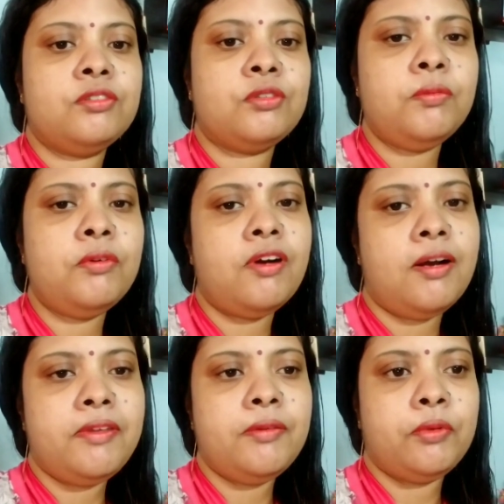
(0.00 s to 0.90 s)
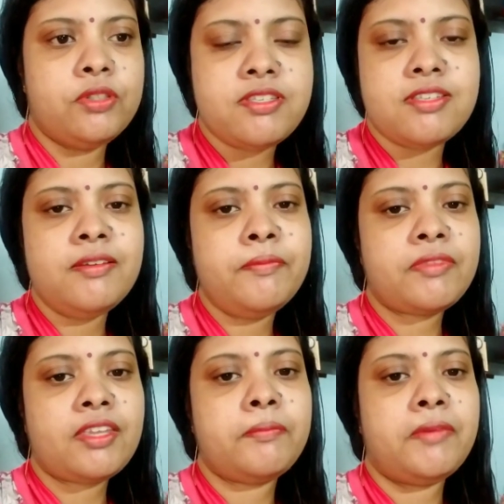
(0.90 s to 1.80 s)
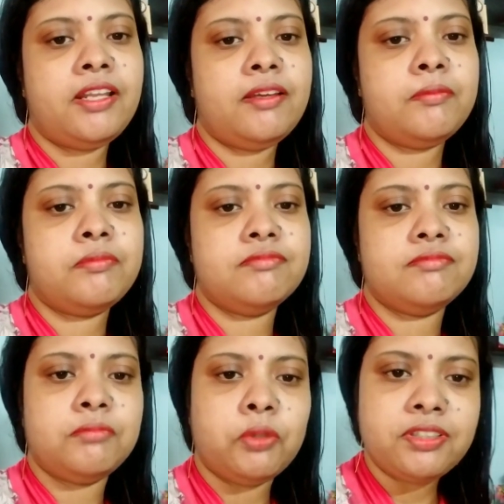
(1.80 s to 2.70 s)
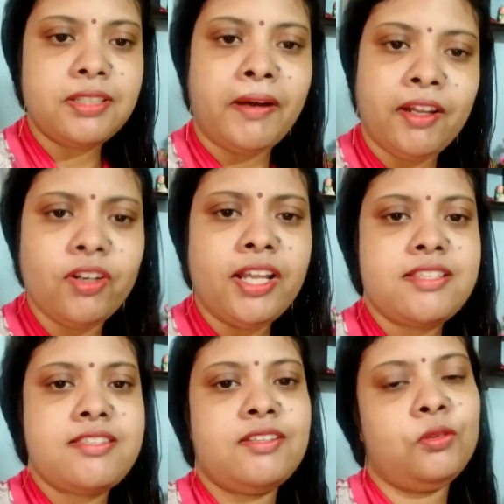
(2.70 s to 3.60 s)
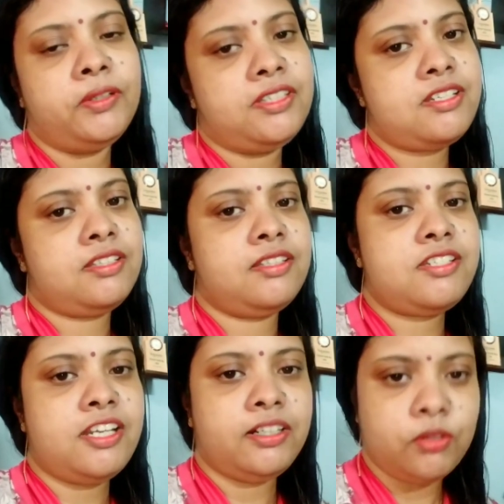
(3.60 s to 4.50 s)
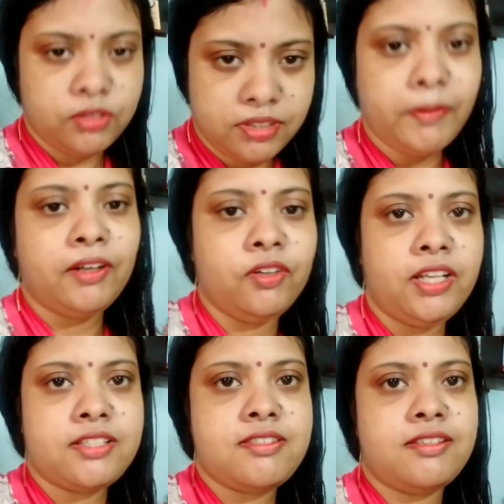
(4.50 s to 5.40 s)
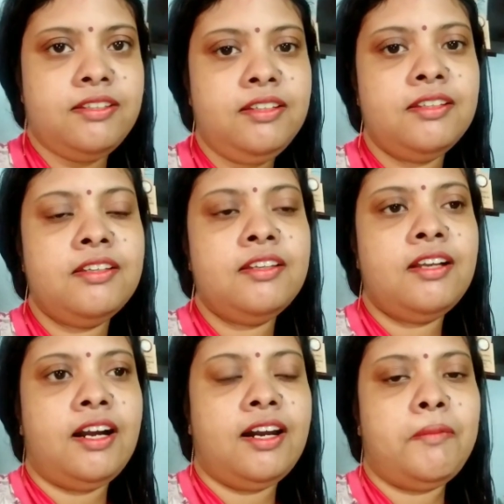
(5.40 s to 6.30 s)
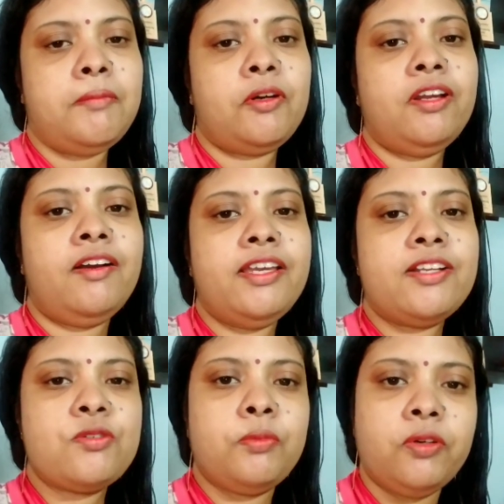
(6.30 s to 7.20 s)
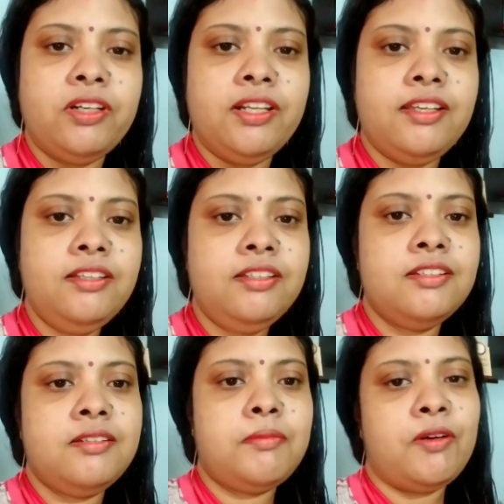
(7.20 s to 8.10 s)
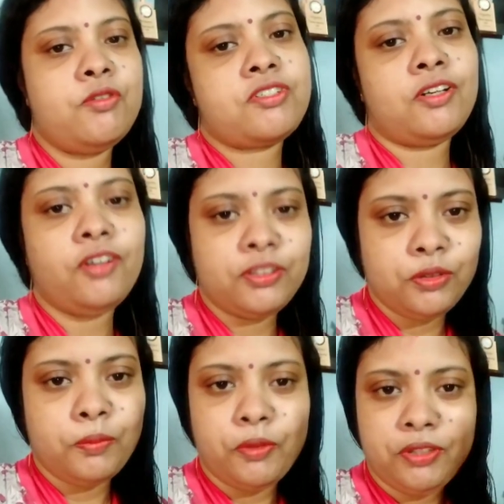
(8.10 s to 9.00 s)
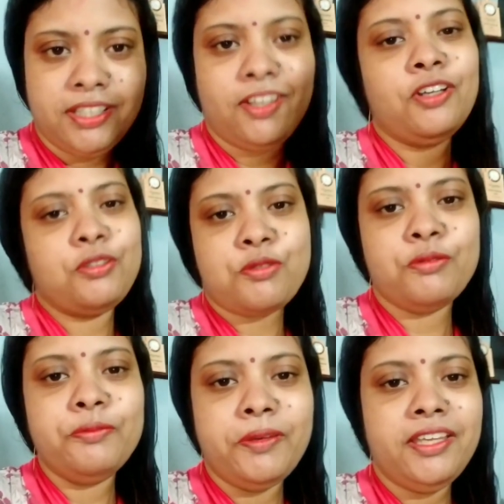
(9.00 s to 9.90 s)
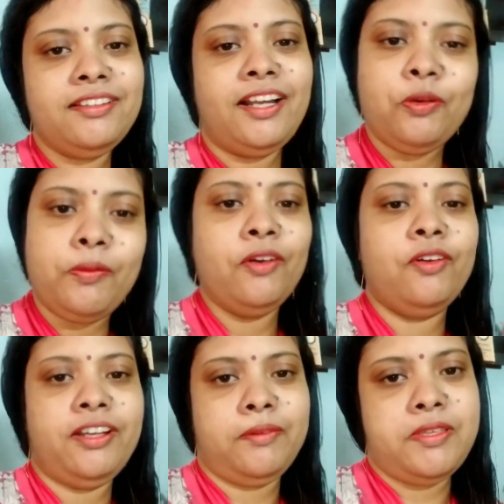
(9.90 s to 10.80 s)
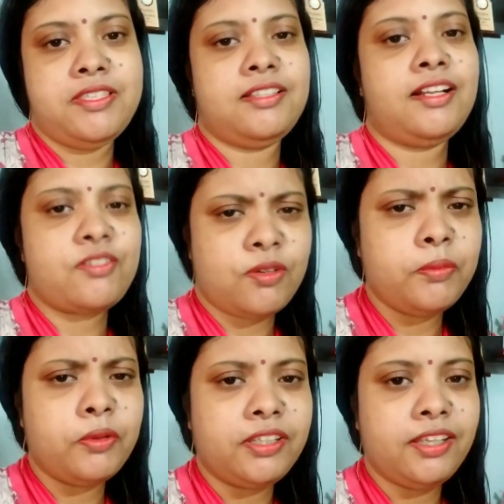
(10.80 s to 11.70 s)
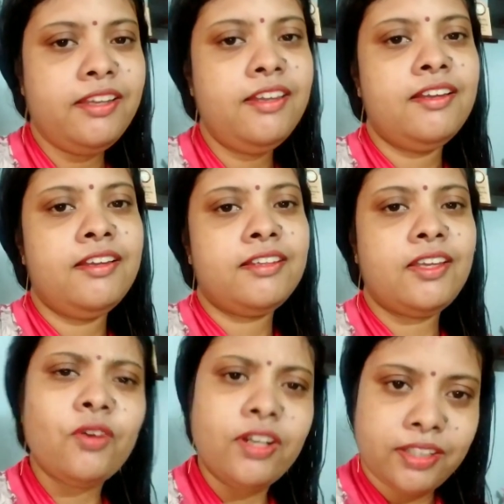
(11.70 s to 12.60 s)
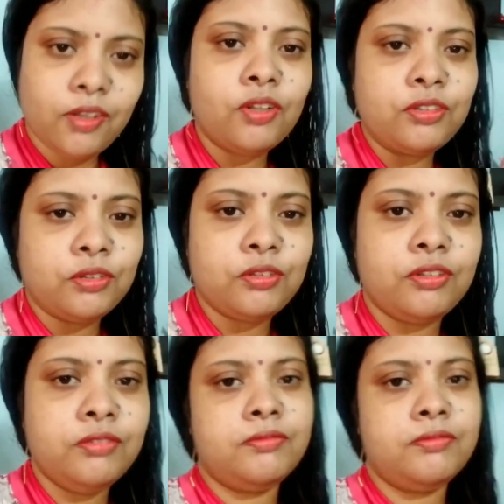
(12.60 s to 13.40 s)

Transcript: তবুও আমি বলছি মানে বলতে ভালো লাগছে তোমাদের সাথে শেয়ার করতে ভালো লাগছে আর আমার মনে হয় একটু বললে মানুষটাও হয়তো ওপর থেকে হয়তো শুনবে তারও ভালো লাগবে যে তার সম্পর্কে কেউ না কেউ অন্তত